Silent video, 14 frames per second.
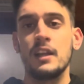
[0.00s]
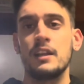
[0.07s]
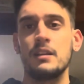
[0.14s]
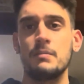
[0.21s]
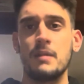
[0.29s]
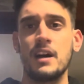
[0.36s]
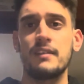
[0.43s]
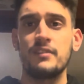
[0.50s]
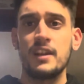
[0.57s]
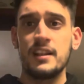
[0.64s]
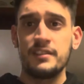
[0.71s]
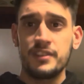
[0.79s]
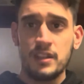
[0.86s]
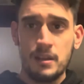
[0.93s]
il
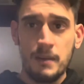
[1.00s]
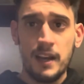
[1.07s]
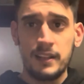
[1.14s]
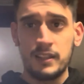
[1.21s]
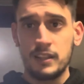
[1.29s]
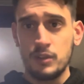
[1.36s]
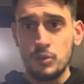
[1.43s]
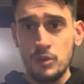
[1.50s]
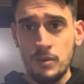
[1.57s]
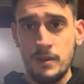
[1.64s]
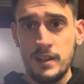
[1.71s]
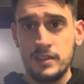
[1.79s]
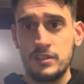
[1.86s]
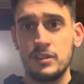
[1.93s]
Marvel Cinematic
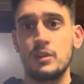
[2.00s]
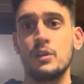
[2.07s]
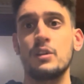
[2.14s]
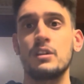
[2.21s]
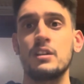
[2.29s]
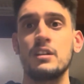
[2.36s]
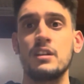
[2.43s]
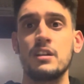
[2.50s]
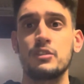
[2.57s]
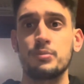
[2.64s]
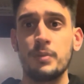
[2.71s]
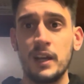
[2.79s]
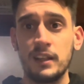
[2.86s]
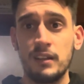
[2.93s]
Universe con lo
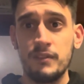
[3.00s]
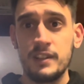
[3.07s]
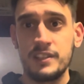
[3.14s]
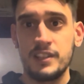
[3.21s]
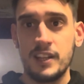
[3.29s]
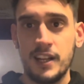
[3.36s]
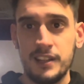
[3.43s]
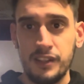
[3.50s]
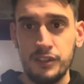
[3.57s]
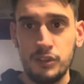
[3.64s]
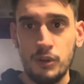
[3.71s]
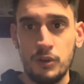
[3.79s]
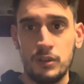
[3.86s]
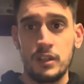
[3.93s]
Spider-Verse in casa
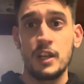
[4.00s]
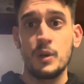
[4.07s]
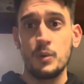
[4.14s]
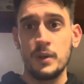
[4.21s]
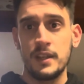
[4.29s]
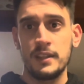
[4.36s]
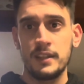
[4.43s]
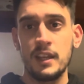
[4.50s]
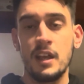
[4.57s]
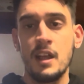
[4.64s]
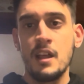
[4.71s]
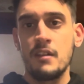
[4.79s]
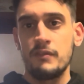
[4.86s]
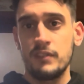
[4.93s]
Sony,
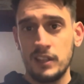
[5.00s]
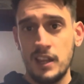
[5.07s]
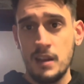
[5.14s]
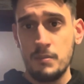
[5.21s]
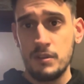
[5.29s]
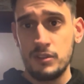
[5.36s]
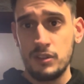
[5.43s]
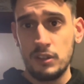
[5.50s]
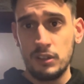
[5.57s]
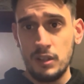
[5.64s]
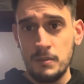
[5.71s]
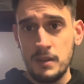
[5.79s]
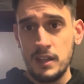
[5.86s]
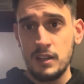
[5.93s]
quindi vedremo
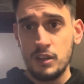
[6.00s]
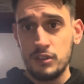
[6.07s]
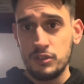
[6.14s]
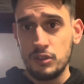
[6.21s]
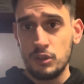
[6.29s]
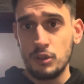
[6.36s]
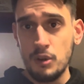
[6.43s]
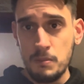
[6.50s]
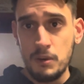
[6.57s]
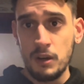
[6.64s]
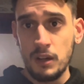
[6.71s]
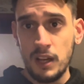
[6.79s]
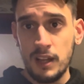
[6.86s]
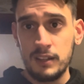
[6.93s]
secondo me il nostro Tom
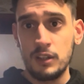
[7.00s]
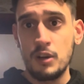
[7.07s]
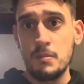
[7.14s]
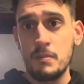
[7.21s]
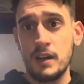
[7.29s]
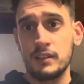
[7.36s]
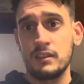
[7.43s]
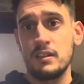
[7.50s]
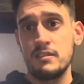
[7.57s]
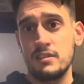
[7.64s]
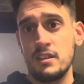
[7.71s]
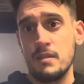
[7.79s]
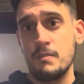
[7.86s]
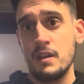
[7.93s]
Holland combattere
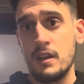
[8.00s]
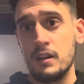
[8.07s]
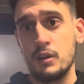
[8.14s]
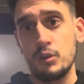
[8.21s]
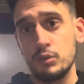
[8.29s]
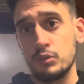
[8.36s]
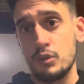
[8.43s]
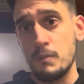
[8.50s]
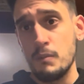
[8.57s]
insieme contro